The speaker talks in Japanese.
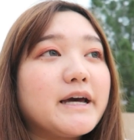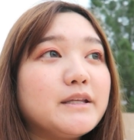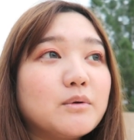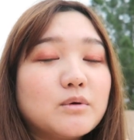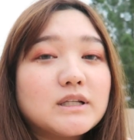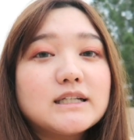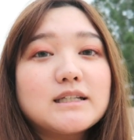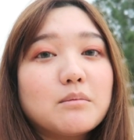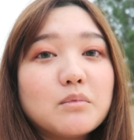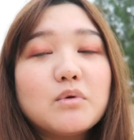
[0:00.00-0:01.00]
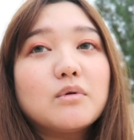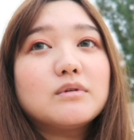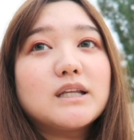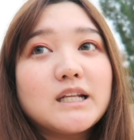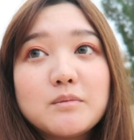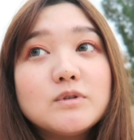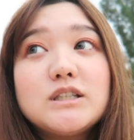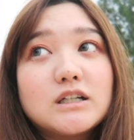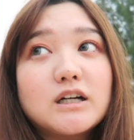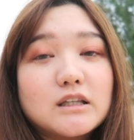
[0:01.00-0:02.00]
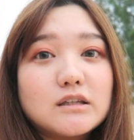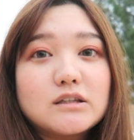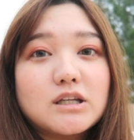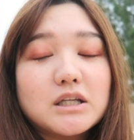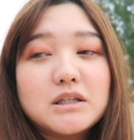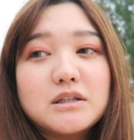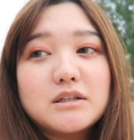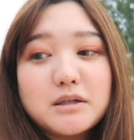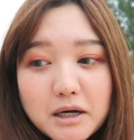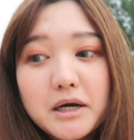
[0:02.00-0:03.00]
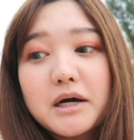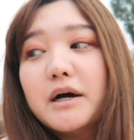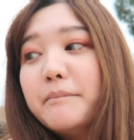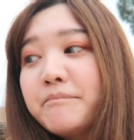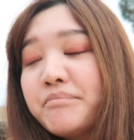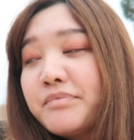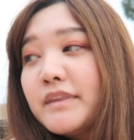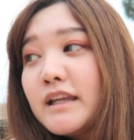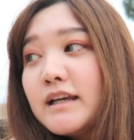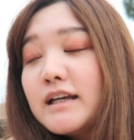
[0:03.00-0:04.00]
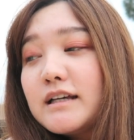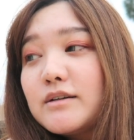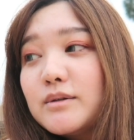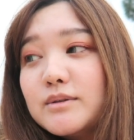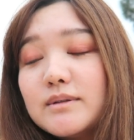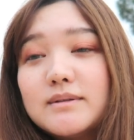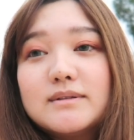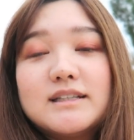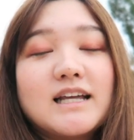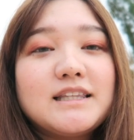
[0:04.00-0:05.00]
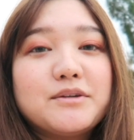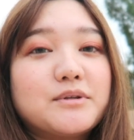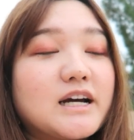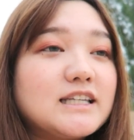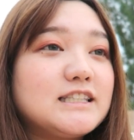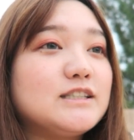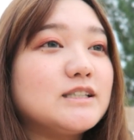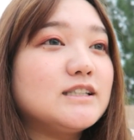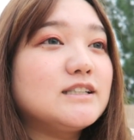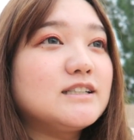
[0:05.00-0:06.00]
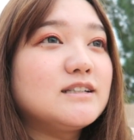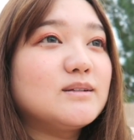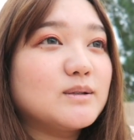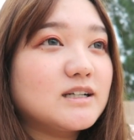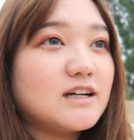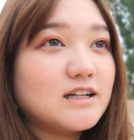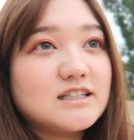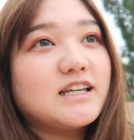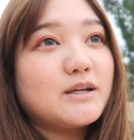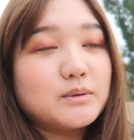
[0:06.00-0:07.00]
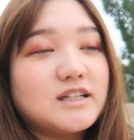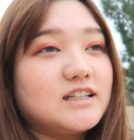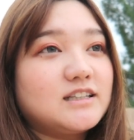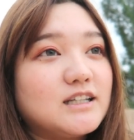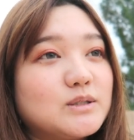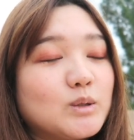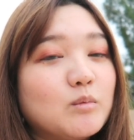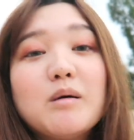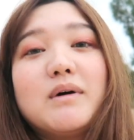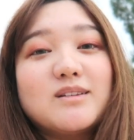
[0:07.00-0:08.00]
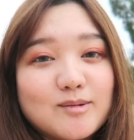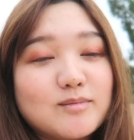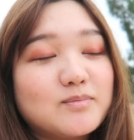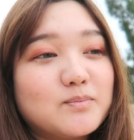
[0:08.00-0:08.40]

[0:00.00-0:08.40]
前のオーナーさんも何もしなかったからこの何て言うの空き地からさ家を建ててそのままの